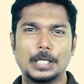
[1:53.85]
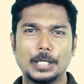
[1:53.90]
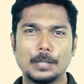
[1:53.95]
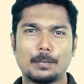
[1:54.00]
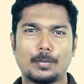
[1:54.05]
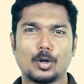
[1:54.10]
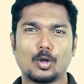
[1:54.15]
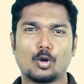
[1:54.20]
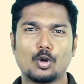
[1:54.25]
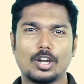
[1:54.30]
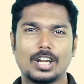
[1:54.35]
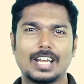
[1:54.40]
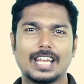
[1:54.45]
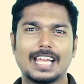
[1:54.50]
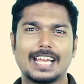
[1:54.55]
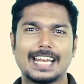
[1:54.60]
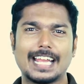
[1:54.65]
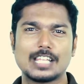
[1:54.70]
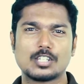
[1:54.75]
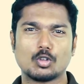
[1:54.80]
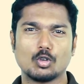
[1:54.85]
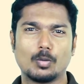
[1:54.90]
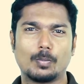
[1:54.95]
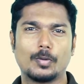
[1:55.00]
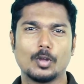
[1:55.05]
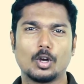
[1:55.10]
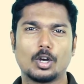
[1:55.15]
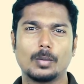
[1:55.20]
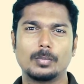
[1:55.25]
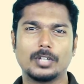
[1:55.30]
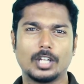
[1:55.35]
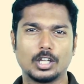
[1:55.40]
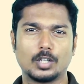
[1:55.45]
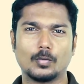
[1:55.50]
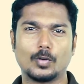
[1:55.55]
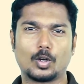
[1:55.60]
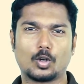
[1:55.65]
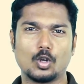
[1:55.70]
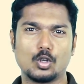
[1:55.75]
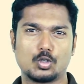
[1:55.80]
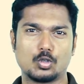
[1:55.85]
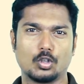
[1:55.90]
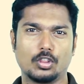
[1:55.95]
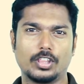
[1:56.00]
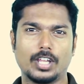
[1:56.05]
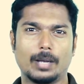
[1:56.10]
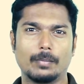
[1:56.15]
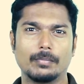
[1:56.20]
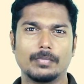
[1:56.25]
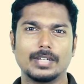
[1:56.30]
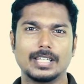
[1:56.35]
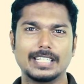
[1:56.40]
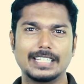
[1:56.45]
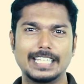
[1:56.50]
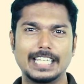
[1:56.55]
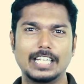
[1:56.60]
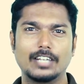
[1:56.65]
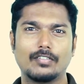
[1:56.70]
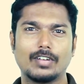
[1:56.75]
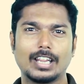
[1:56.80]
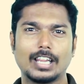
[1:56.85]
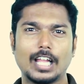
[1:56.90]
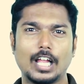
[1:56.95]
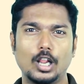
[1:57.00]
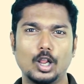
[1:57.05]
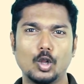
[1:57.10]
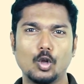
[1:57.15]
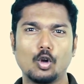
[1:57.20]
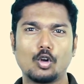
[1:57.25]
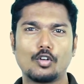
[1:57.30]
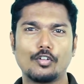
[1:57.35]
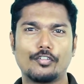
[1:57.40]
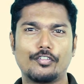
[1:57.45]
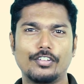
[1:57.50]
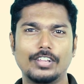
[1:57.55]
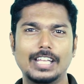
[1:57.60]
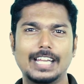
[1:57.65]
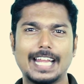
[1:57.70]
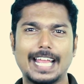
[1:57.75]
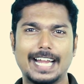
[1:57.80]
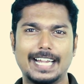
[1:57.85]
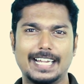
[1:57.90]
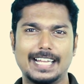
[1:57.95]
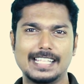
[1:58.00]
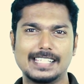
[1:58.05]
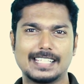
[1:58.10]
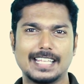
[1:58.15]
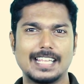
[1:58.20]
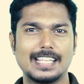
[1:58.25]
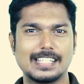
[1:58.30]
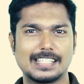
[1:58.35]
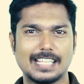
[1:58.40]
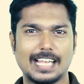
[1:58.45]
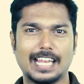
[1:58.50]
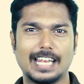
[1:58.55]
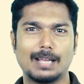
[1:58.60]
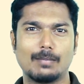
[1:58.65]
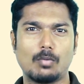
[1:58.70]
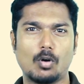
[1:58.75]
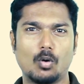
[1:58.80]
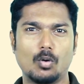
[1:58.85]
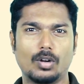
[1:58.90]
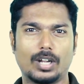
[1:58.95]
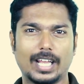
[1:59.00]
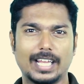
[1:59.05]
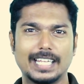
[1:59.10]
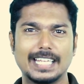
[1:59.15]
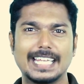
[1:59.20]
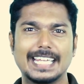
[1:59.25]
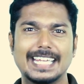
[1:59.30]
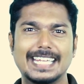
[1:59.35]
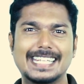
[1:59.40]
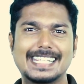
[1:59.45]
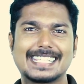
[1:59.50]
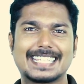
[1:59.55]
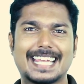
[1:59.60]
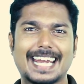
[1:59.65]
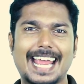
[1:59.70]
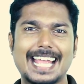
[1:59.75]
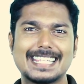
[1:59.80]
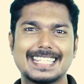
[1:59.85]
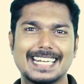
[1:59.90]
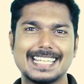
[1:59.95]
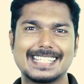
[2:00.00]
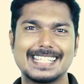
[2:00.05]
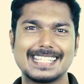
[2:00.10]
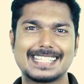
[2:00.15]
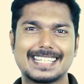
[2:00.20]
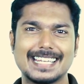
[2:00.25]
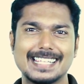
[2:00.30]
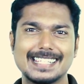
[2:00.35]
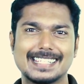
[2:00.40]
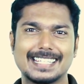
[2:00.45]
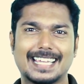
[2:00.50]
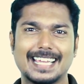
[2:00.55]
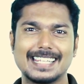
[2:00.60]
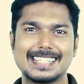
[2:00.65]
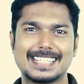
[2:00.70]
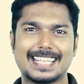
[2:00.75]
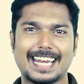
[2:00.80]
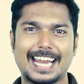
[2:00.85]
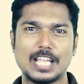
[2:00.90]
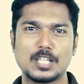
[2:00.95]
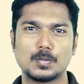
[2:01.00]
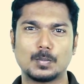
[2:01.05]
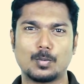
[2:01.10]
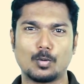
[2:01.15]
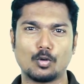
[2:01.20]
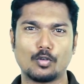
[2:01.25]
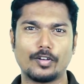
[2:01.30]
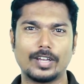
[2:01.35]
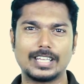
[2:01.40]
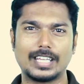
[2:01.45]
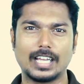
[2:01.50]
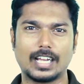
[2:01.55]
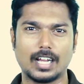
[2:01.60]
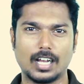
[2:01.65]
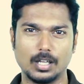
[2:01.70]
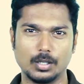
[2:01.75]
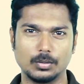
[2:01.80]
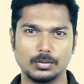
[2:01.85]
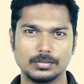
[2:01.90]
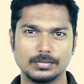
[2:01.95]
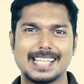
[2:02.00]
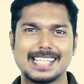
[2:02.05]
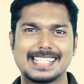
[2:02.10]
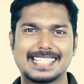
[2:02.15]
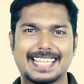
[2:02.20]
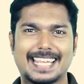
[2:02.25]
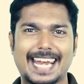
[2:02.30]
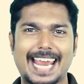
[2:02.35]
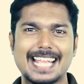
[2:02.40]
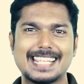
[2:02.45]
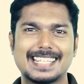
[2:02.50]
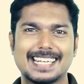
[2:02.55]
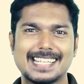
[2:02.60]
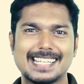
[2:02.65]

ఇప్పుడు గొరిల్లా గ్లాస్ ఉపయోగం ఎంతవరకు చూద్దాం దీనివల్ల లుక్ ఫీల్ అండ్ డిజైన్ చాలా బాగుంటాయి ఇది స్క్రాచ్ రెసిస్టెన్స్ కానీ స్క్రాచ్ ప్రూఫ్ అయితే కాదు స్క్రాచ్